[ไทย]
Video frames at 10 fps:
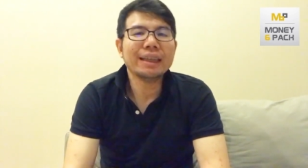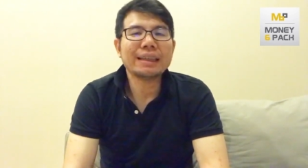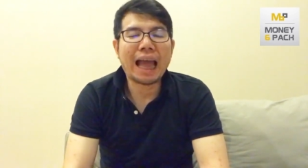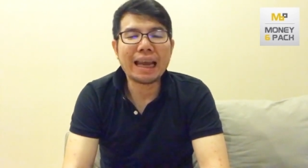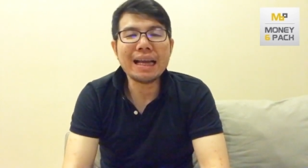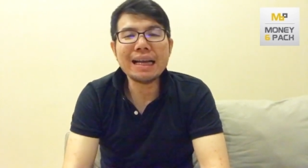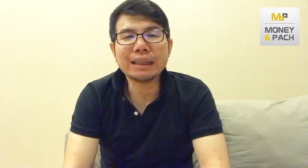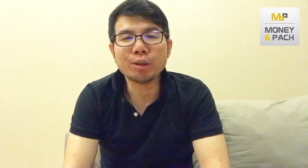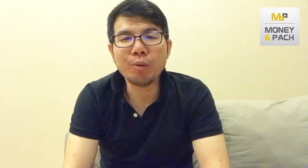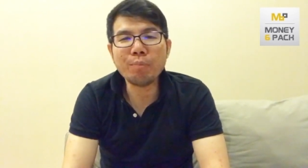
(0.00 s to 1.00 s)
แต่ถ้าเกิด
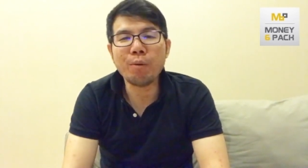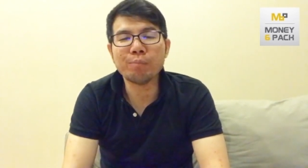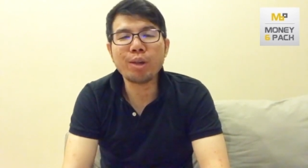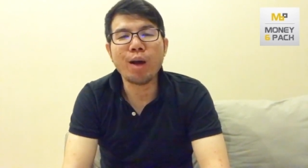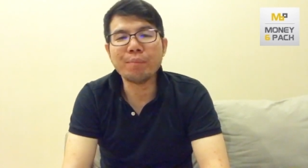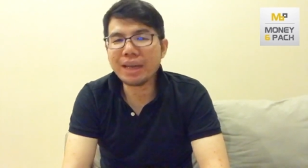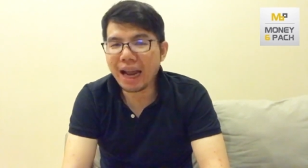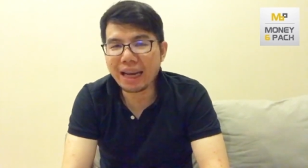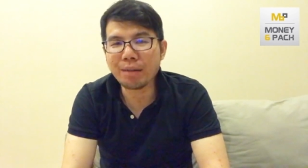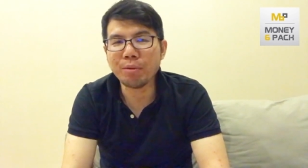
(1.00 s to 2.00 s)
ถือว่าผมตอบไม่ทัน
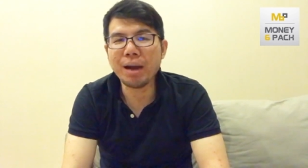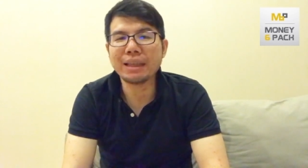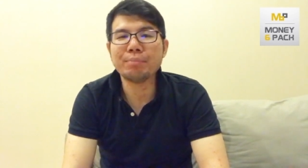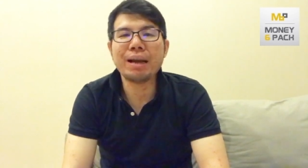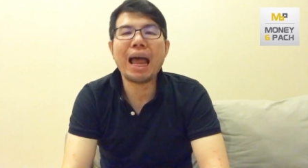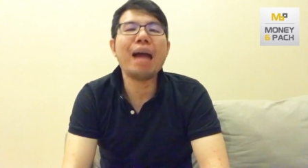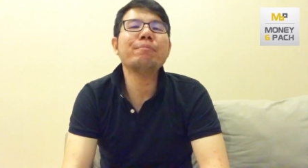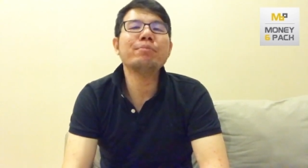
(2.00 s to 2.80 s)
เนี่ยผมอาจจะมาไลฟ์